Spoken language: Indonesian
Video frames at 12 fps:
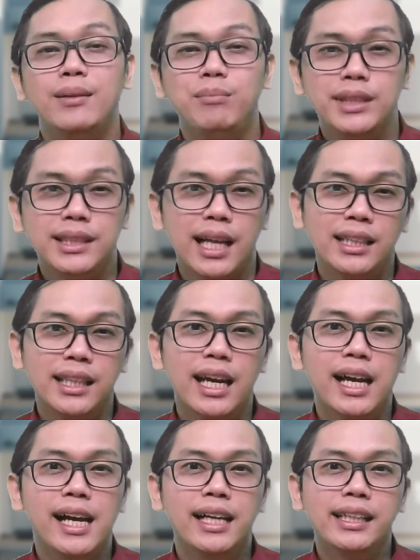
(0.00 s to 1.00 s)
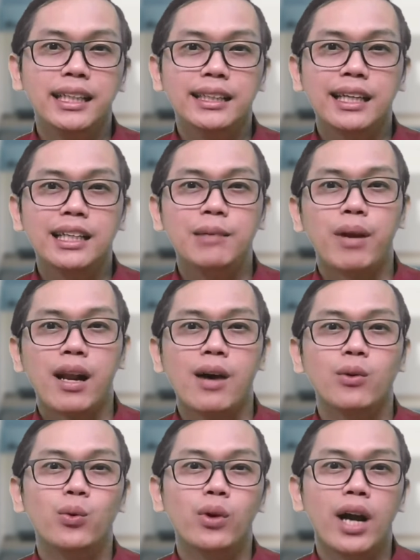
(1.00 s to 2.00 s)
Misalnya, kita
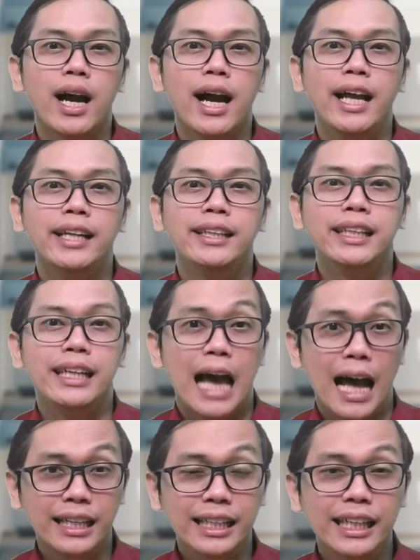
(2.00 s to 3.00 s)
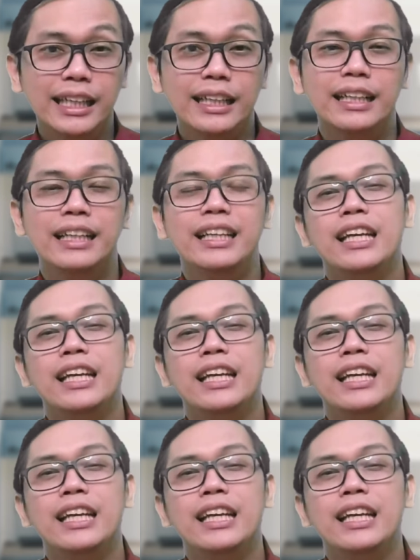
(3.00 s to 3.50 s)
diperlakukan tidak adil,